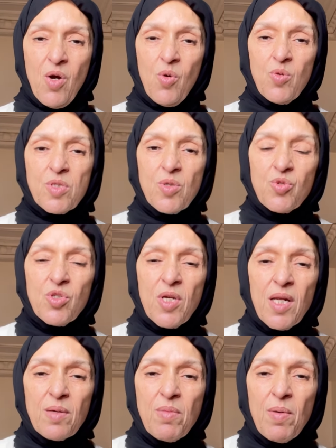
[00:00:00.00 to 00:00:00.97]
والزوج
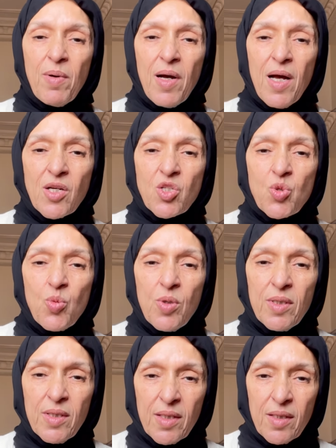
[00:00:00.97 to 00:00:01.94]
ديالك ما بغاكش
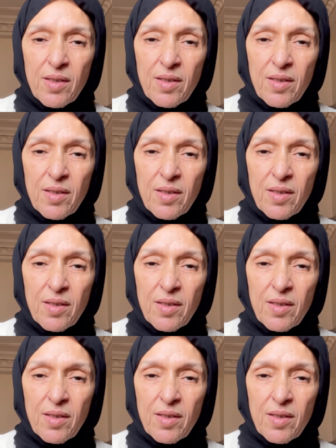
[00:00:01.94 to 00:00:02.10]
تولدي